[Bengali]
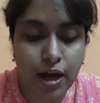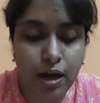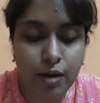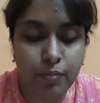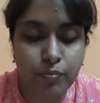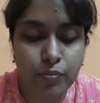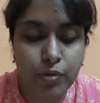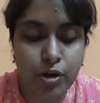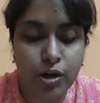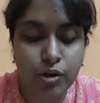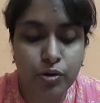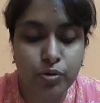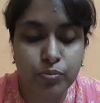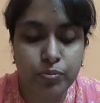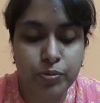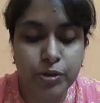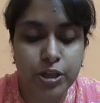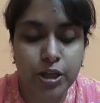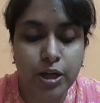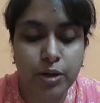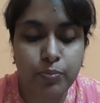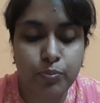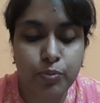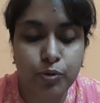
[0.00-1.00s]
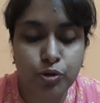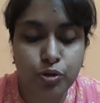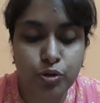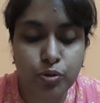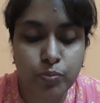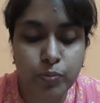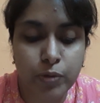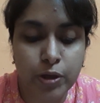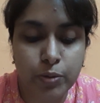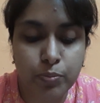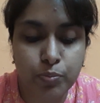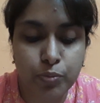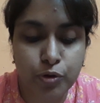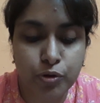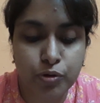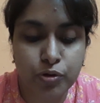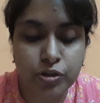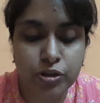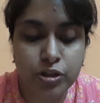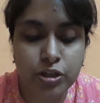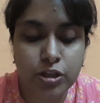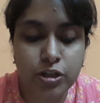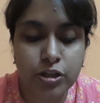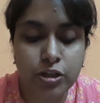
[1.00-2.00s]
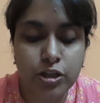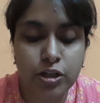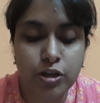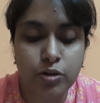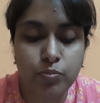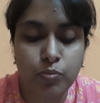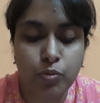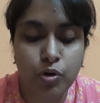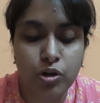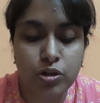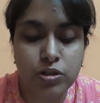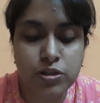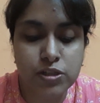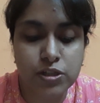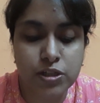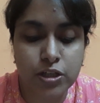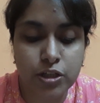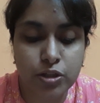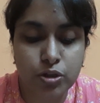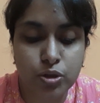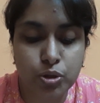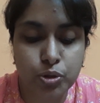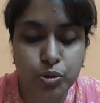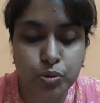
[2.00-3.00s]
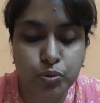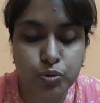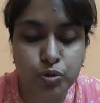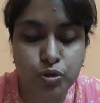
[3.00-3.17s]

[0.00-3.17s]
আমরা কবিতার প্রথমেই প্রকৃতির নির্মল স্নিগ্ধ